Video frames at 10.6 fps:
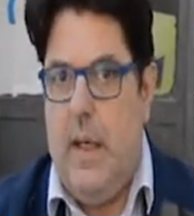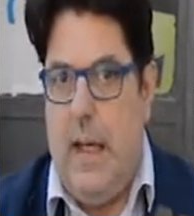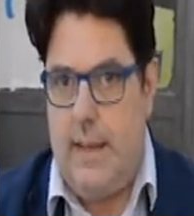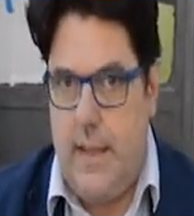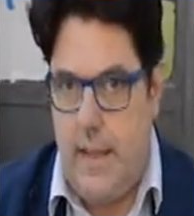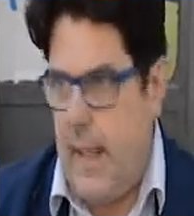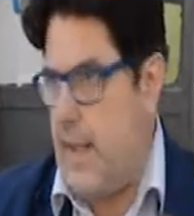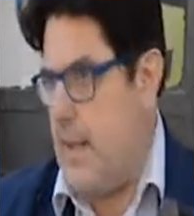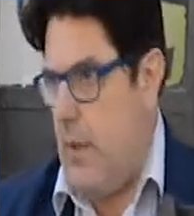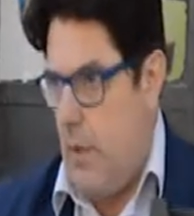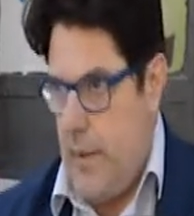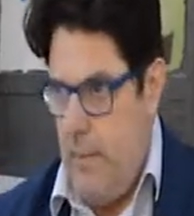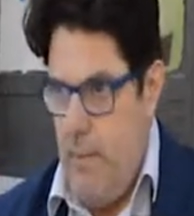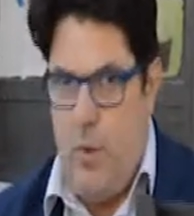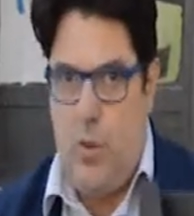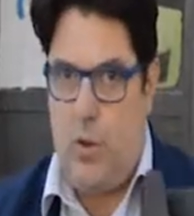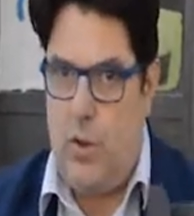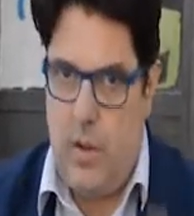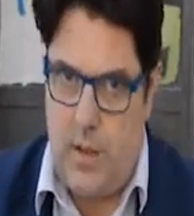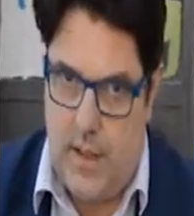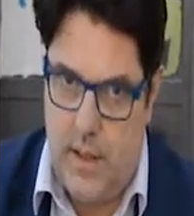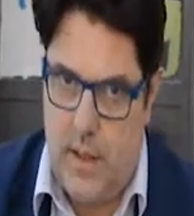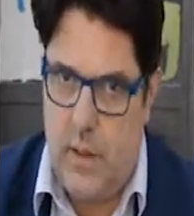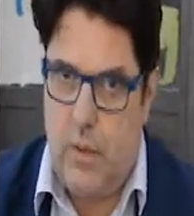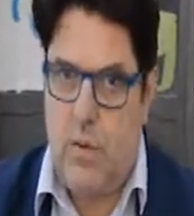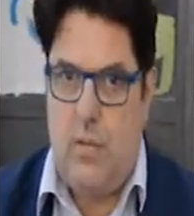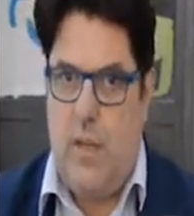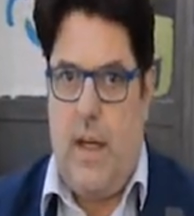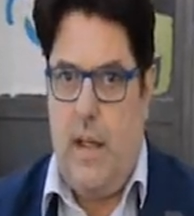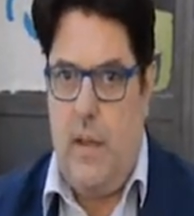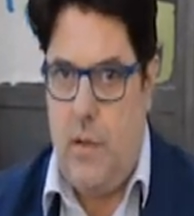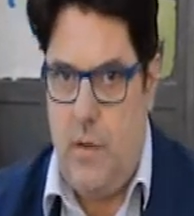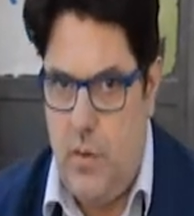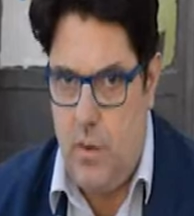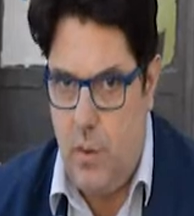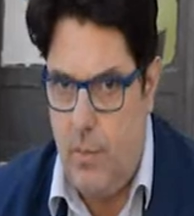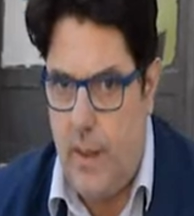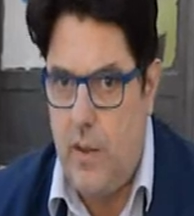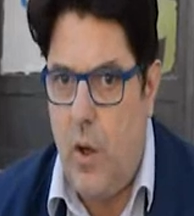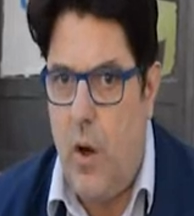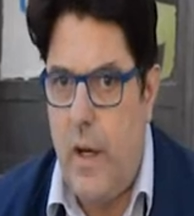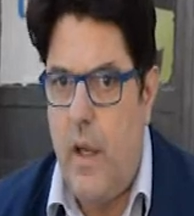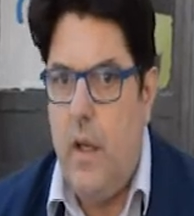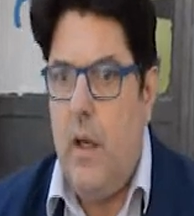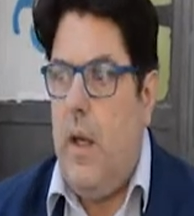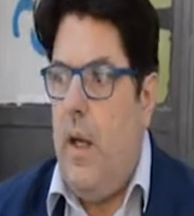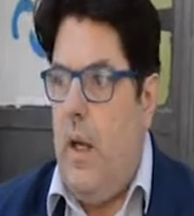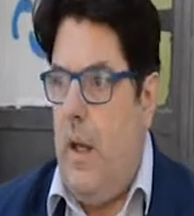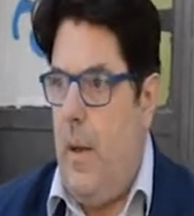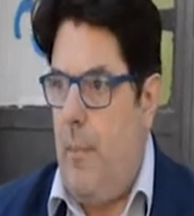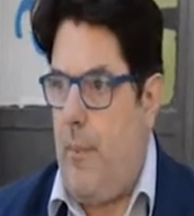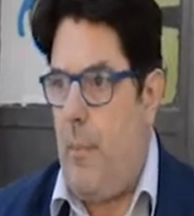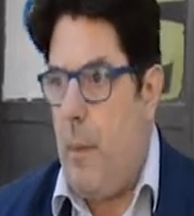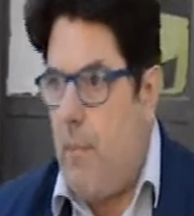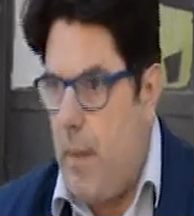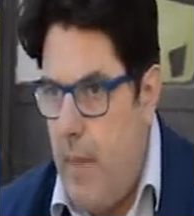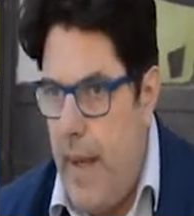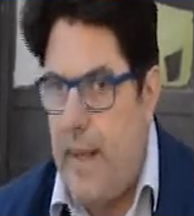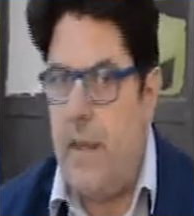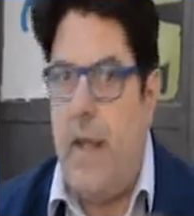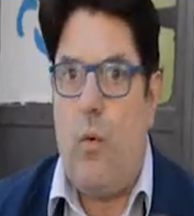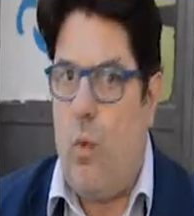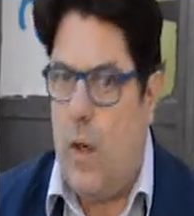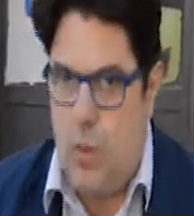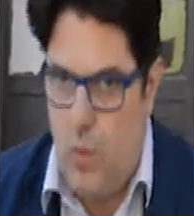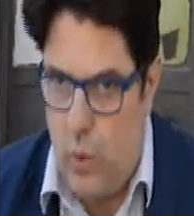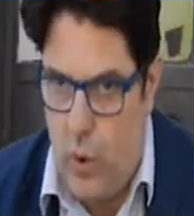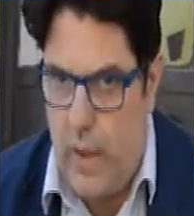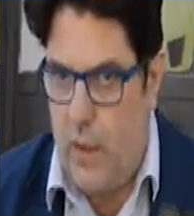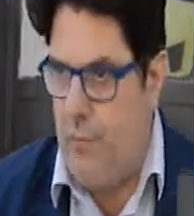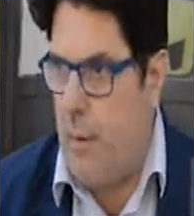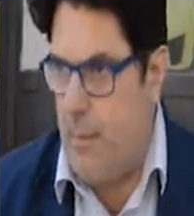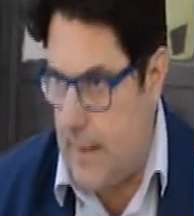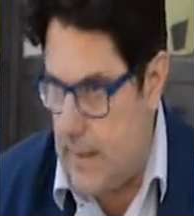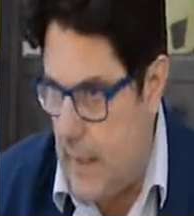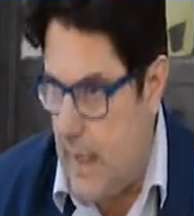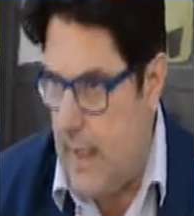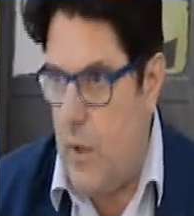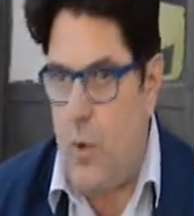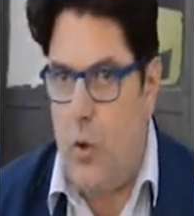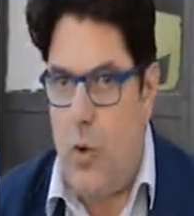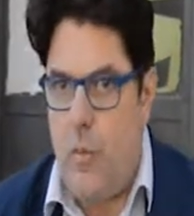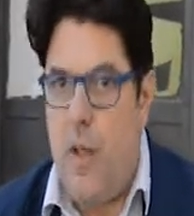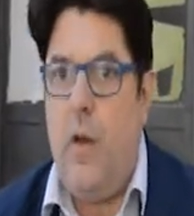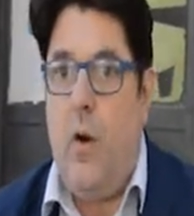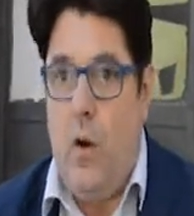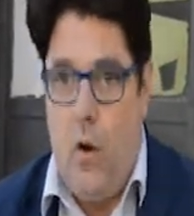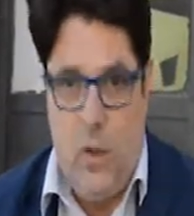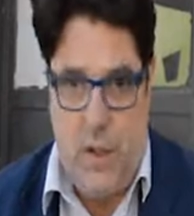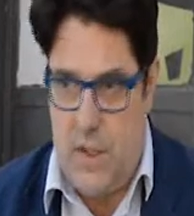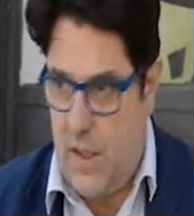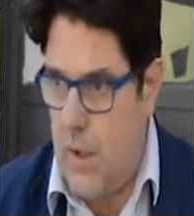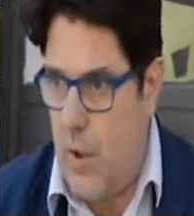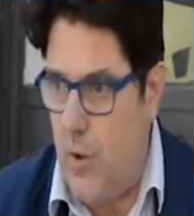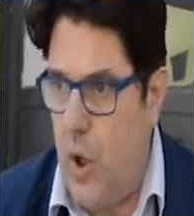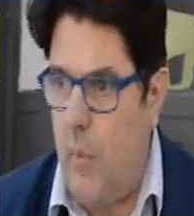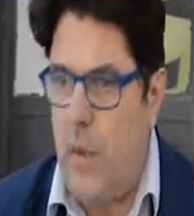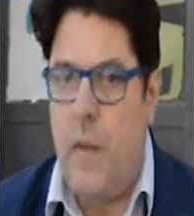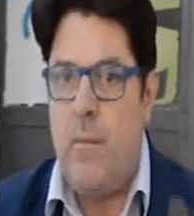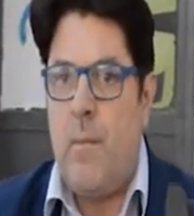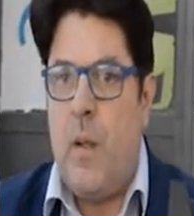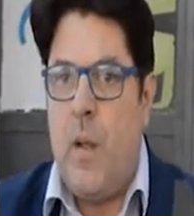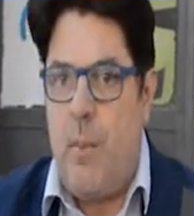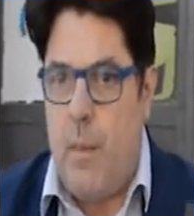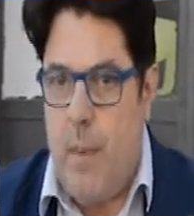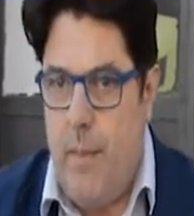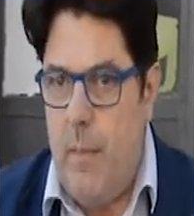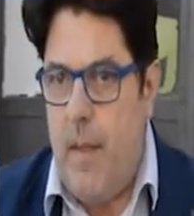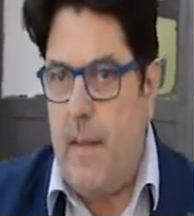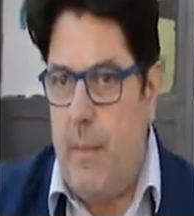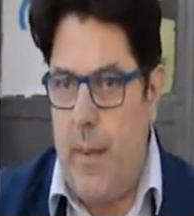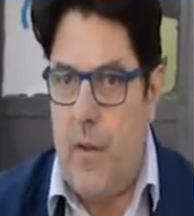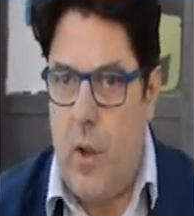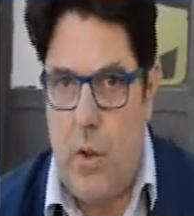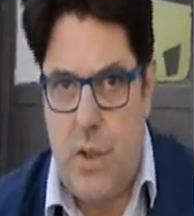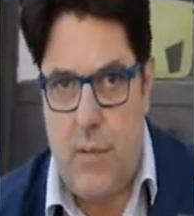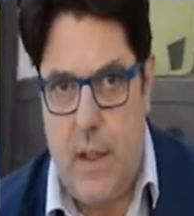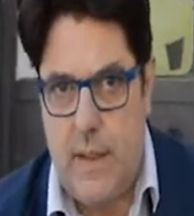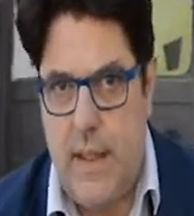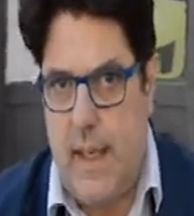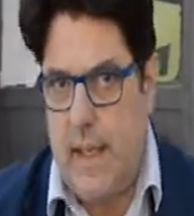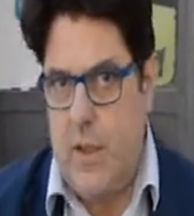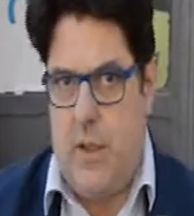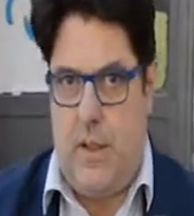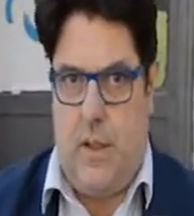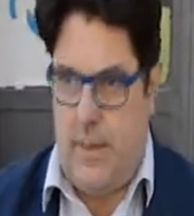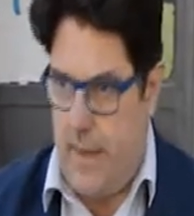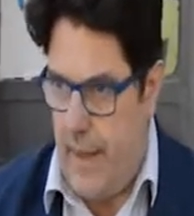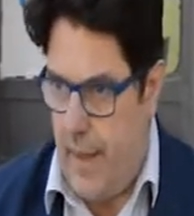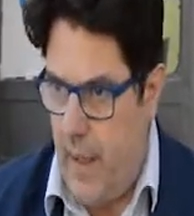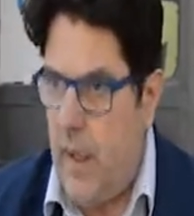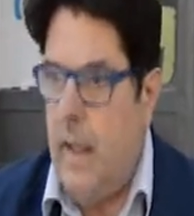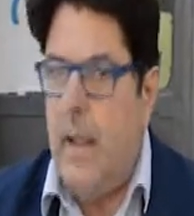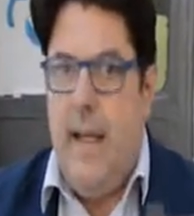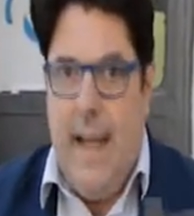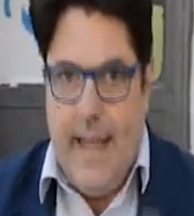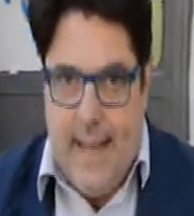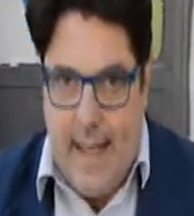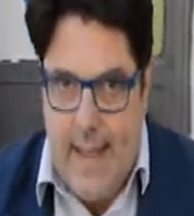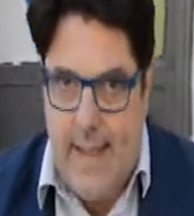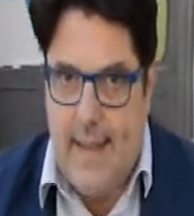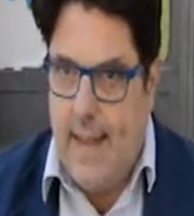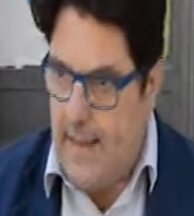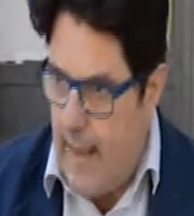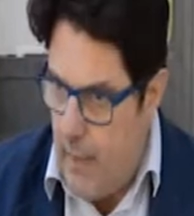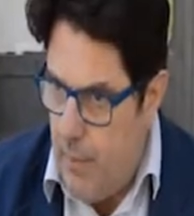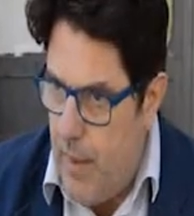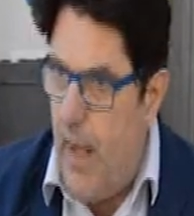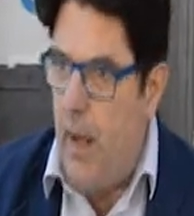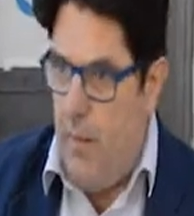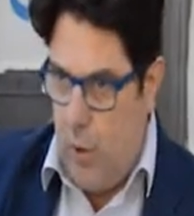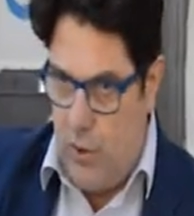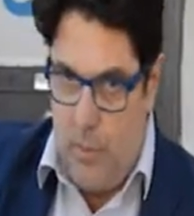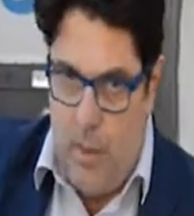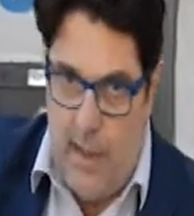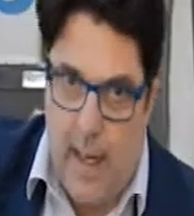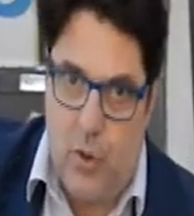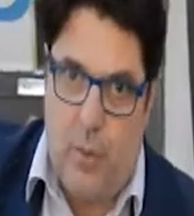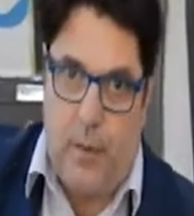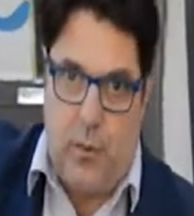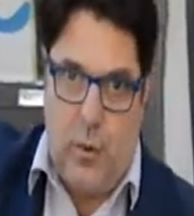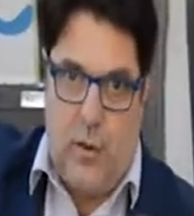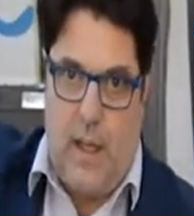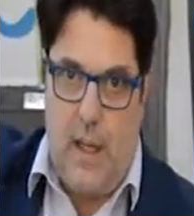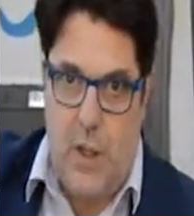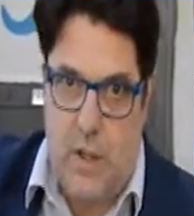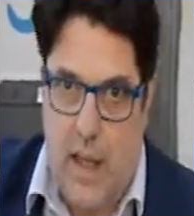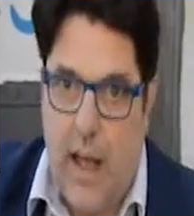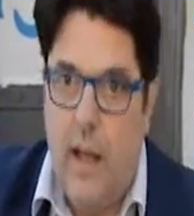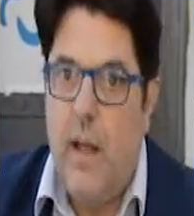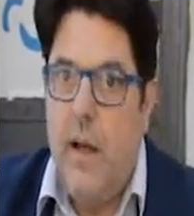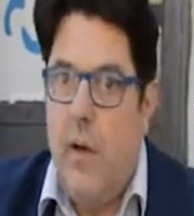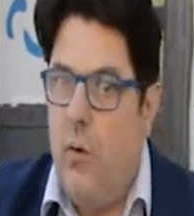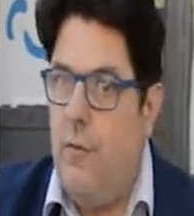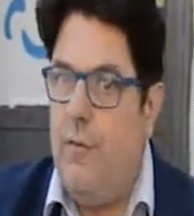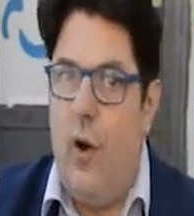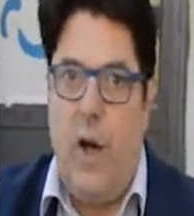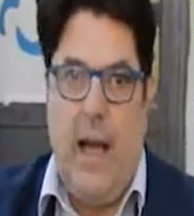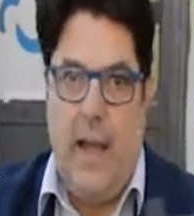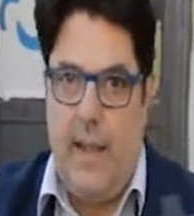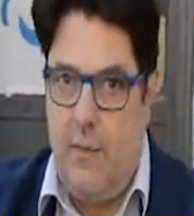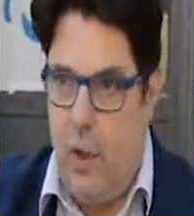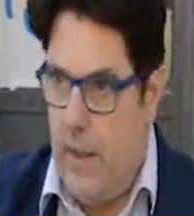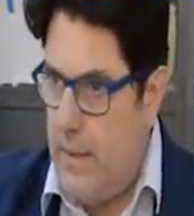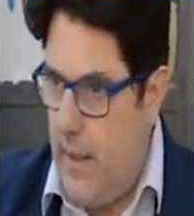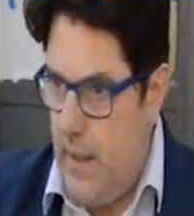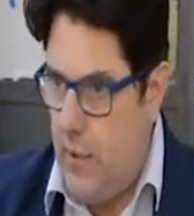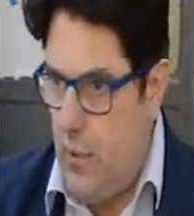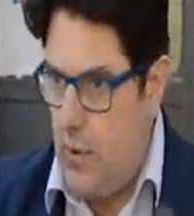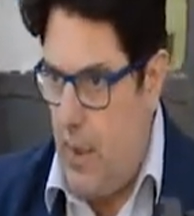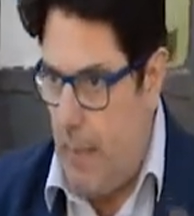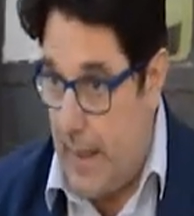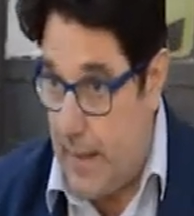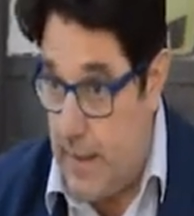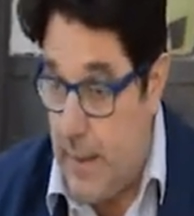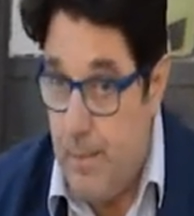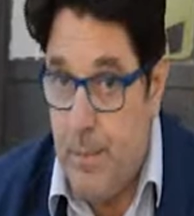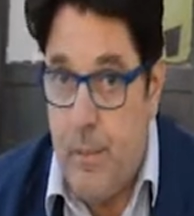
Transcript: A distanza di qualche minuto, a distanza di un, magari di, di un paio di ore, eh, probabilmente qualcuno che non fa parte neanche del condominio o gli stessi condomini, probabilmente prendono questi volantini e li gettano a terra e da lì si determina, moltiplicato per tutta la città, un volare di volantini in tutte le parti.